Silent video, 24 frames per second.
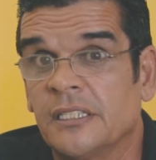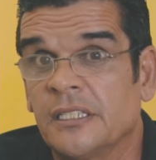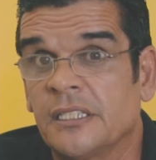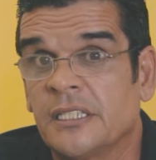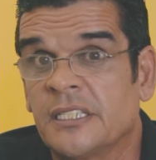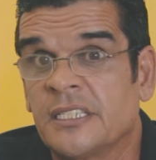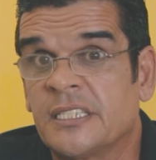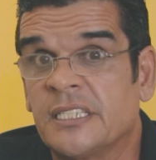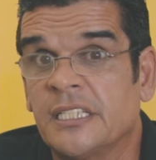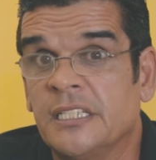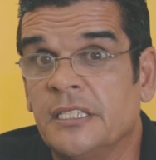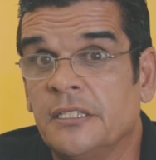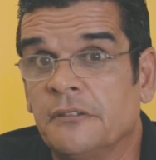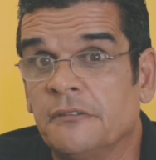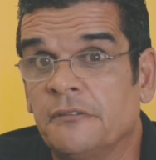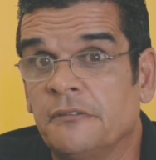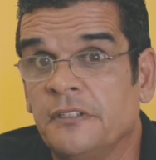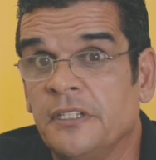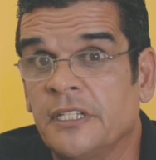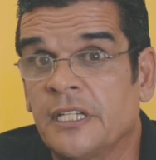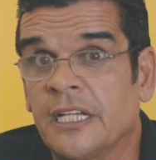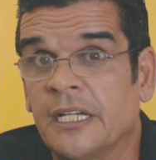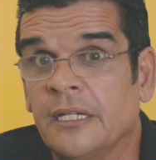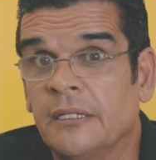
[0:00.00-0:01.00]
que
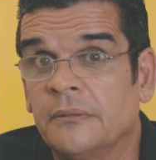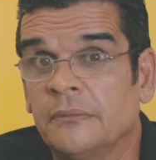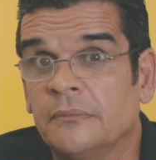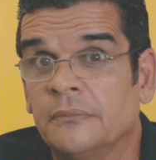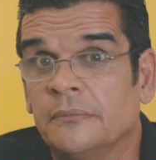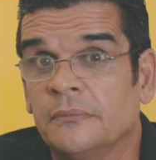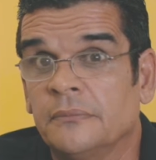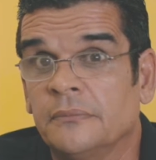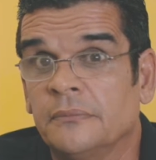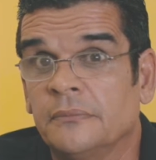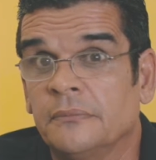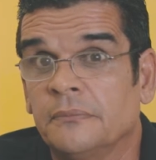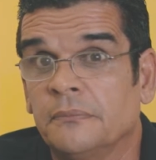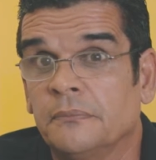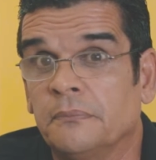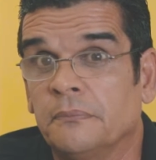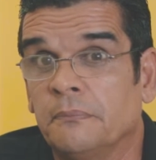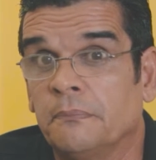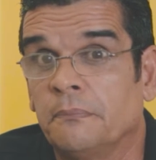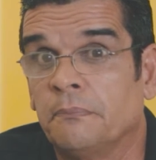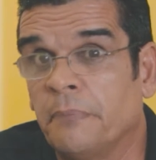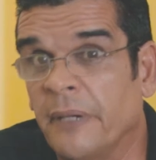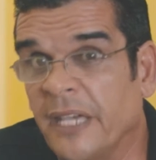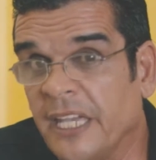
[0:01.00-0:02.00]
significa
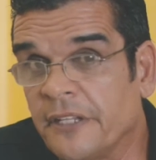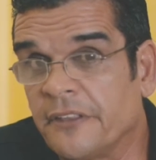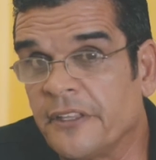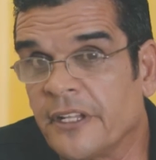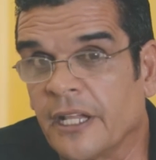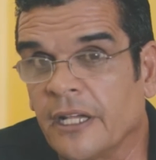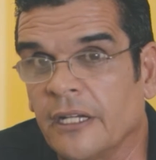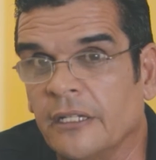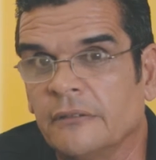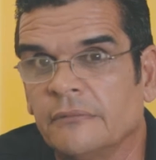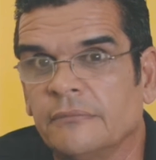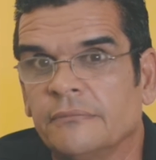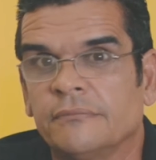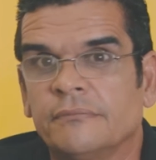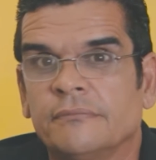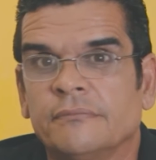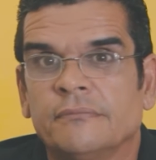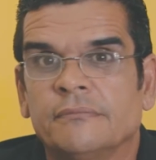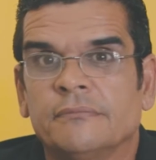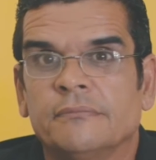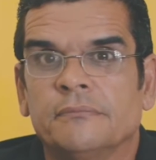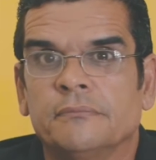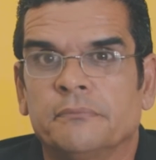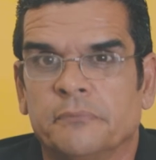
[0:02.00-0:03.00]
pedra,
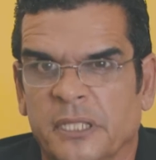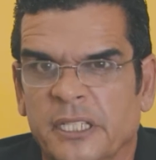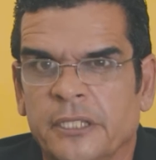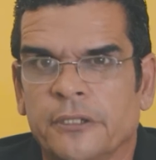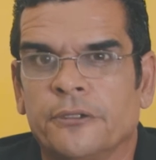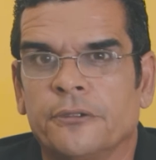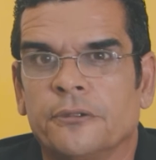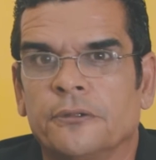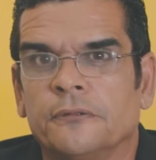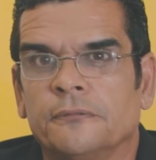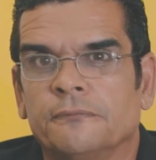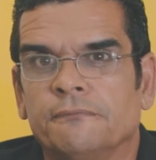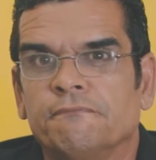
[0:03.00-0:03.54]
Pedro.